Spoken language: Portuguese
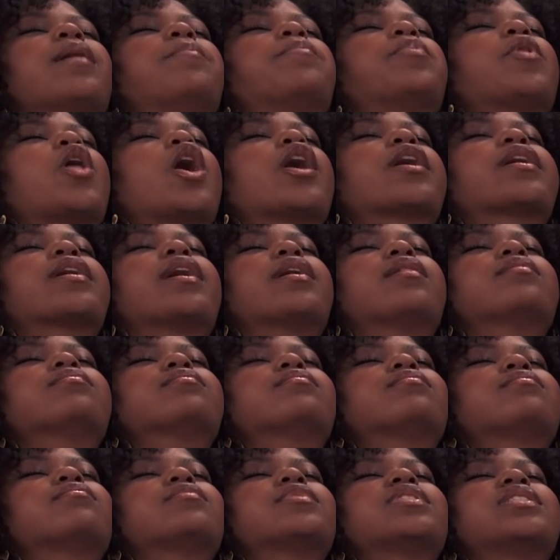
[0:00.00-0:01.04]
Continuem
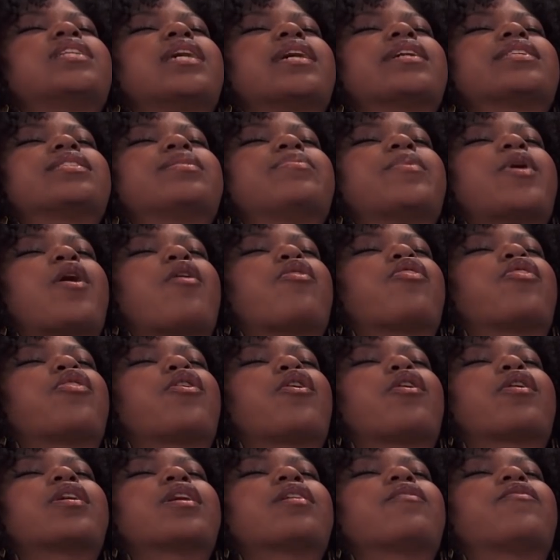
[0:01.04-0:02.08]
olhando. Leva uns
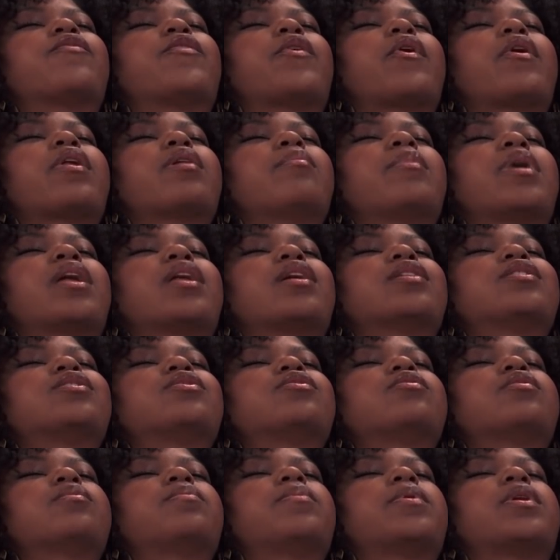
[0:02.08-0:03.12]
30, 40
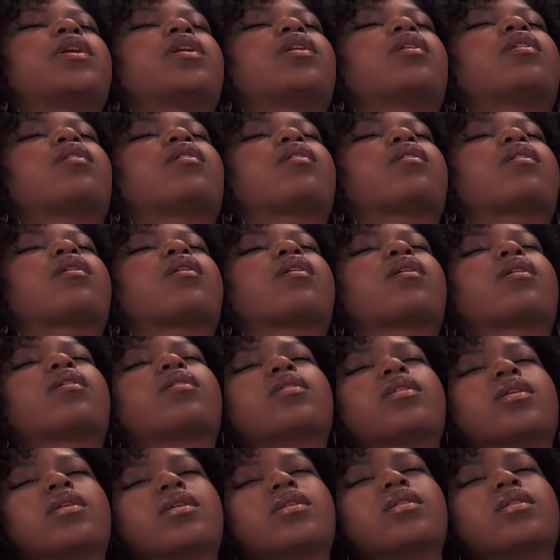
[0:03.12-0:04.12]
minutos pra aparecer.